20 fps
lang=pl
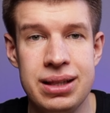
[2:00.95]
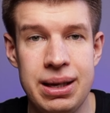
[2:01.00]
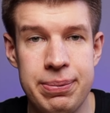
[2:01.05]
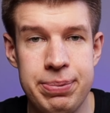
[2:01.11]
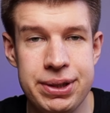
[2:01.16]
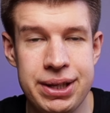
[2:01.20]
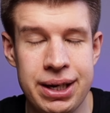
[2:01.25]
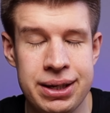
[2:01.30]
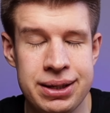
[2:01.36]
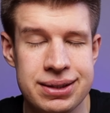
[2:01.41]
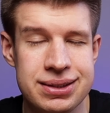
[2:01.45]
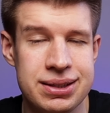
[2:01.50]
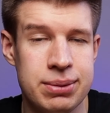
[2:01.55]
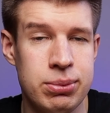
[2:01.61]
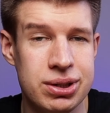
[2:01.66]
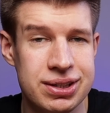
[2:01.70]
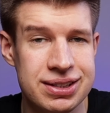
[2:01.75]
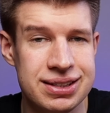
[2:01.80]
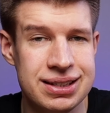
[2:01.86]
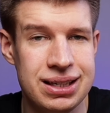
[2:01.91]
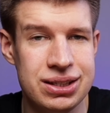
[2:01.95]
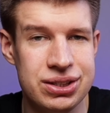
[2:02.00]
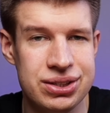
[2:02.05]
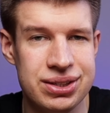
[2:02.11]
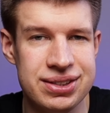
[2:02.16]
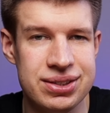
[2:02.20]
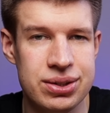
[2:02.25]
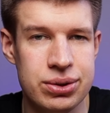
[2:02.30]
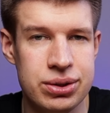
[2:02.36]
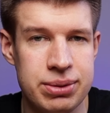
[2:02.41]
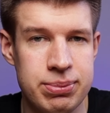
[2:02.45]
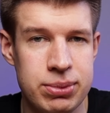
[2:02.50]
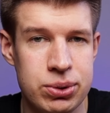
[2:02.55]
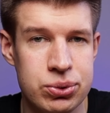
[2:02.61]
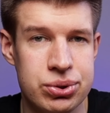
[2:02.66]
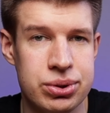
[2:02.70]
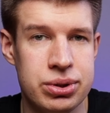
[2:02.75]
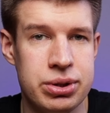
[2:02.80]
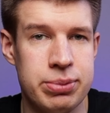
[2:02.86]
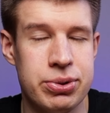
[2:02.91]
Na pytanie, co mogę znaleźć na stronie
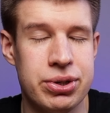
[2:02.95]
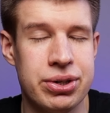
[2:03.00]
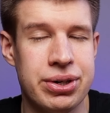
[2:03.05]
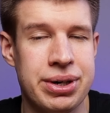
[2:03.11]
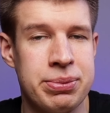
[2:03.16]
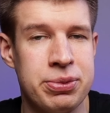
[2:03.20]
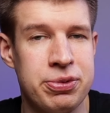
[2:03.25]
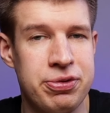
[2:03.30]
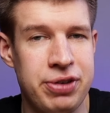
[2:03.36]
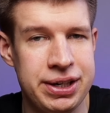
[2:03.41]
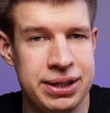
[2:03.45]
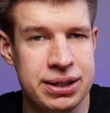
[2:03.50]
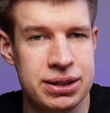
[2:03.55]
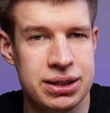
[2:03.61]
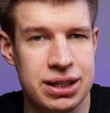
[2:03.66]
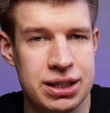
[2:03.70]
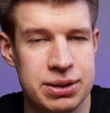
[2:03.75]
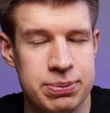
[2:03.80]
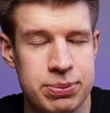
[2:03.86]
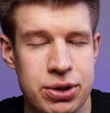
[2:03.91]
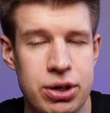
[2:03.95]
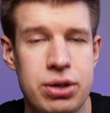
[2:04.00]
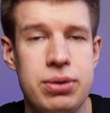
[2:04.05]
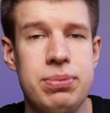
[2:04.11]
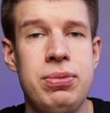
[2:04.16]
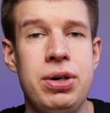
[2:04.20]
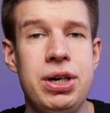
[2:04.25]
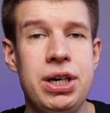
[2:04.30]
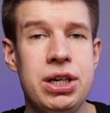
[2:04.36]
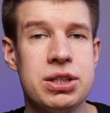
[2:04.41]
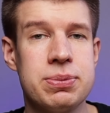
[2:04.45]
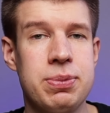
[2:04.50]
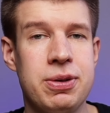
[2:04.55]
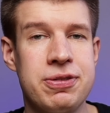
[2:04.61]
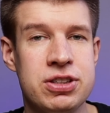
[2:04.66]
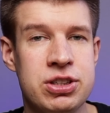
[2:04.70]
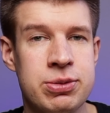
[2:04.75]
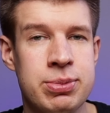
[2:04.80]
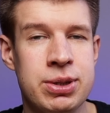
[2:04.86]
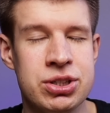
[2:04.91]
Motion do programu Final Cut Pro, moja
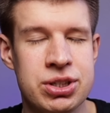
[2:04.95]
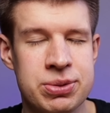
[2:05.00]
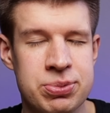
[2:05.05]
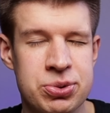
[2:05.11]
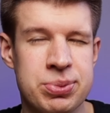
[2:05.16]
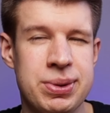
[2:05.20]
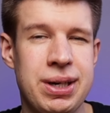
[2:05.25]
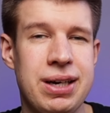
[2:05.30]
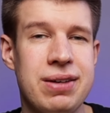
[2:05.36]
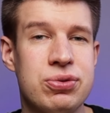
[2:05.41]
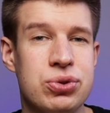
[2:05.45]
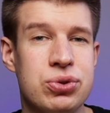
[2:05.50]
odpowiedź będzie brzmiała